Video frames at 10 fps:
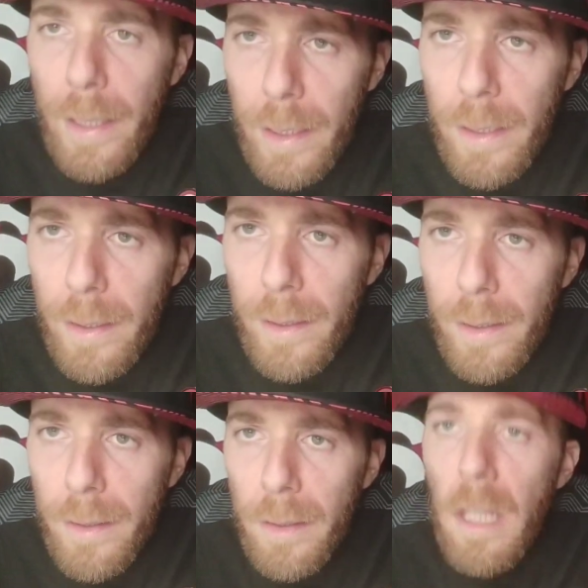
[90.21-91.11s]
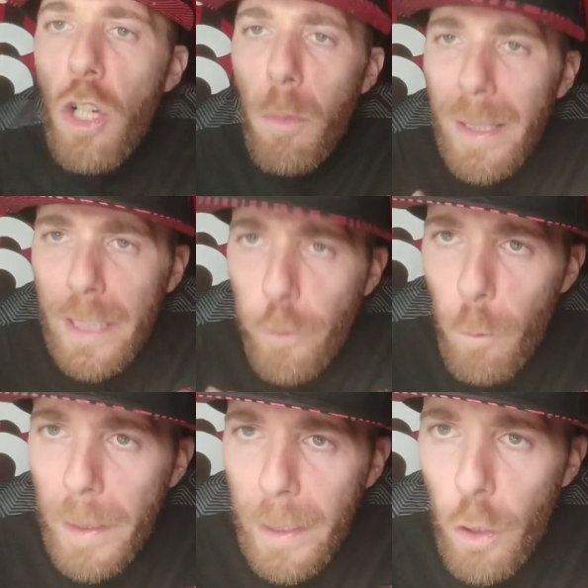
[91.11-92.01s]
la, come l'ha
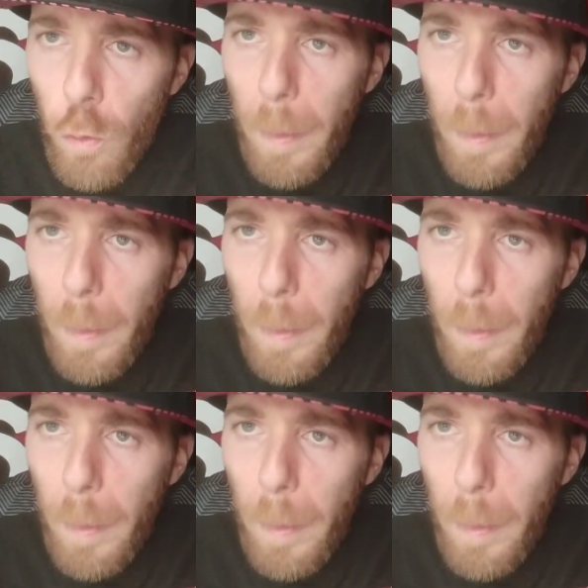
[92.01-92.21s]
trasformata la Juve?